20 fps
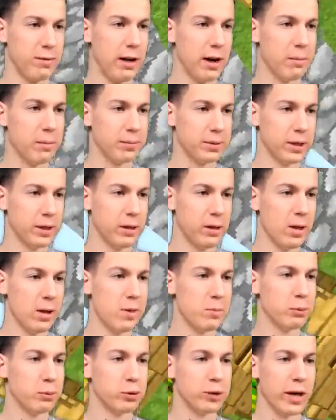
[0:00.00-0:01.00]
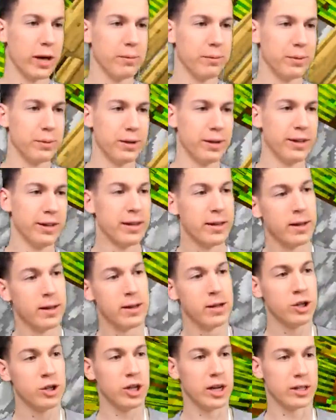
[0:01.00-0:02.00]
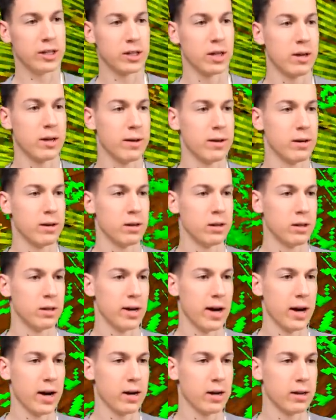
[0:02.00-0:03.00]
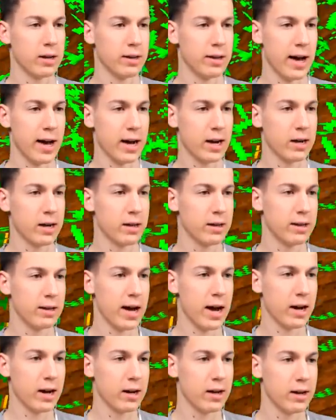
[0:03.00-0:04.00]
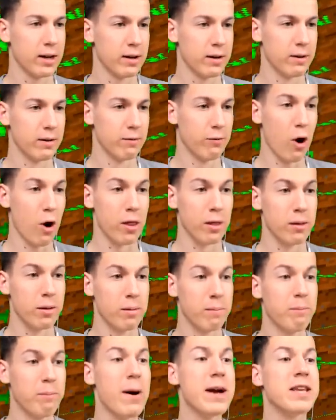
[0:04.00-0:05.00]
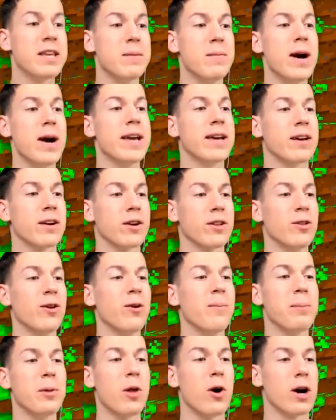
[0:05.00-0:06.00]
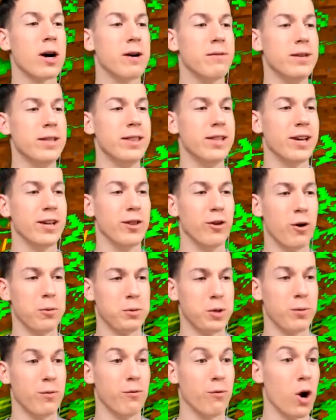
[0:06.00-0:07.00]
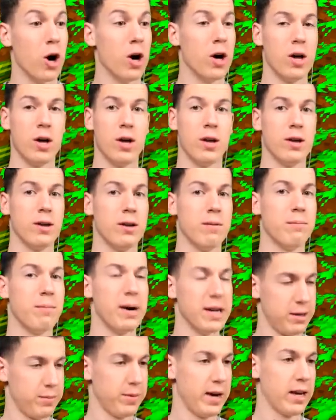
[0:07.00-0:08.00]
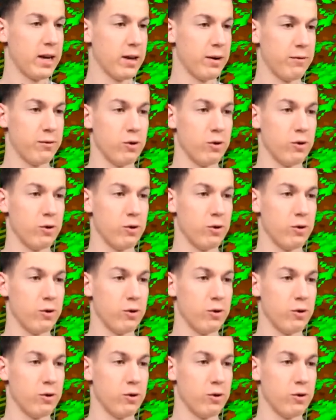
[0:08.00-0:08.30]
Филя был, Пузан был. Сейчас. Так, так, так. Вон, патимейкер. Но плохо видно, но, в общем, во, Патимейкер.